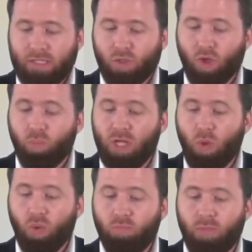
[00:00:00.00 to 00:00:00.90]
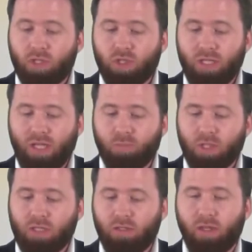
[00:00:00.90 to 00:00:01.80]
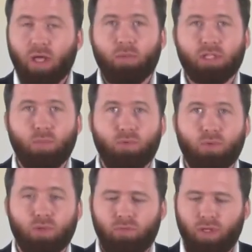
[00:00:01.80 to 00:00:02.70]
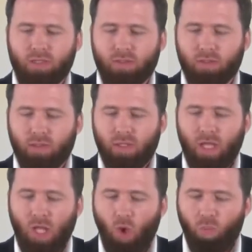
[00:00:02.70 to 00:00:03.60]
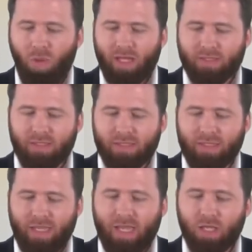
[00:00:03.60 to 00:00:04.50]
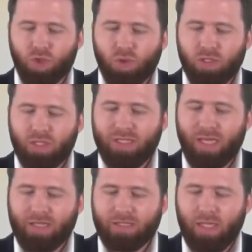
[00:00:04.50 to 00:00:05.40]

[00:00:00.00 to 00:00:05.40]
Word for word: sondern Millionen Menschen in einem Drittel der damals bewohnten Welt. Und mehr als das, er erschütterte die